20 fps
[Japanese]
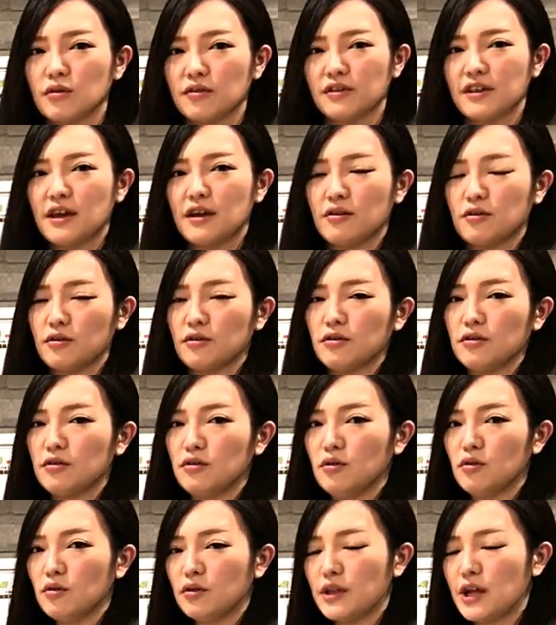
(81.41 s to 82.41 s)
政
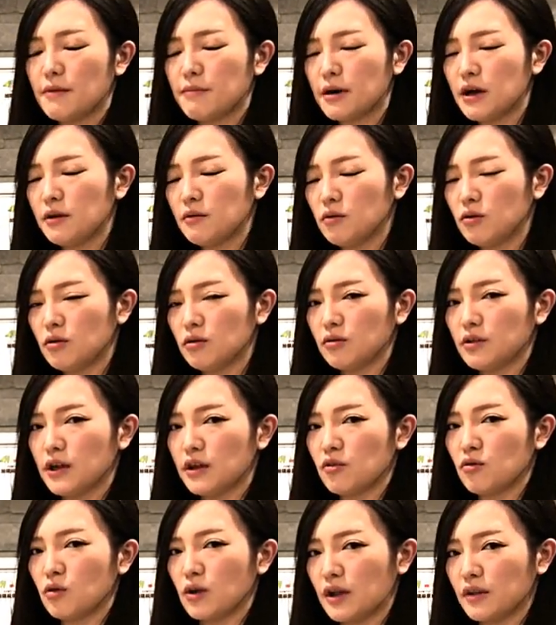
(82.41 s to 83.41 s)
府の名前を太
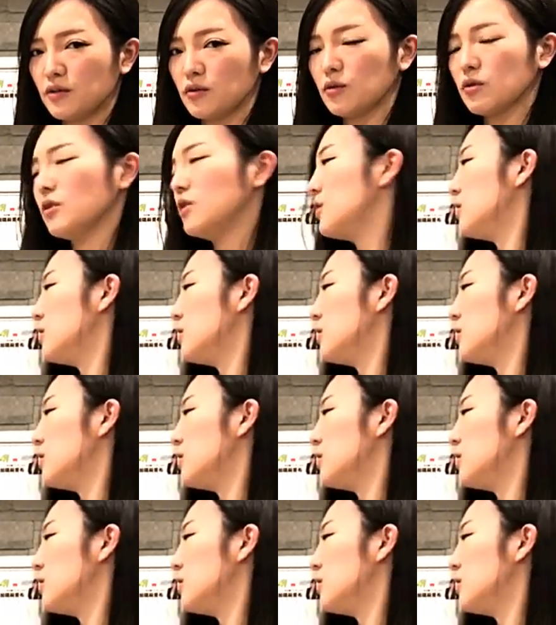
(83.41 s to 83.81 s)
政官と